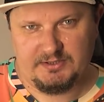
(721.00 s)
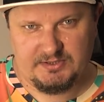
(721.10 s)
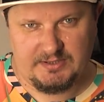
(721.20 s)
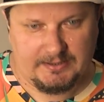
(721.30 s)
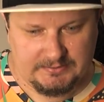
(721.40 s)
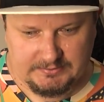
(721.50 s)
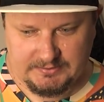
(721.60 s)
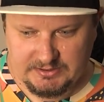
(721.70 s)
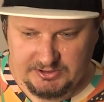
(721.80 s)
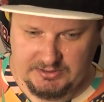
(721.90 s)
рестарта
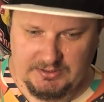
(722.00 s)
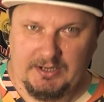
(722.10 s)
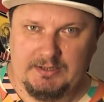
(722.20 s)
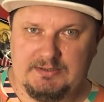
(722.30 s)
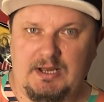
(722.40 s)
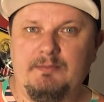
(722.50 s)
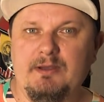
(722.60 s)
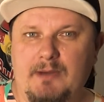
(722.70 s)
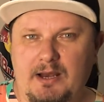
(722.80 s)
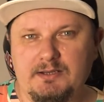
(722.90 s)
даже
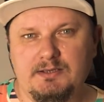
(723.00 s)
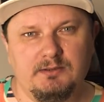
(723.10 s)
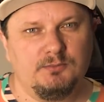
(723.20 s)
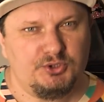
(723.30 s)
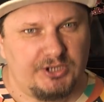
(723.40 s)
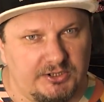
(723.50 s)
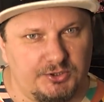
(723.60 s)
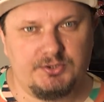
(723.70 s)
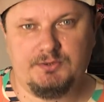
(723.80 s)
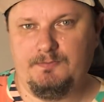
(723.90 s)
самый маленький
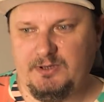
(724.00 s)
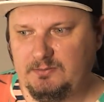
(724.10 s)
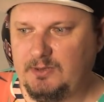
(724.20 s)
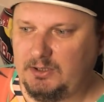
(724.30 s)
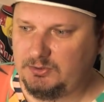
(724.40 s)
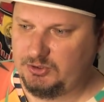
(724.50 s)
мучачус понимал,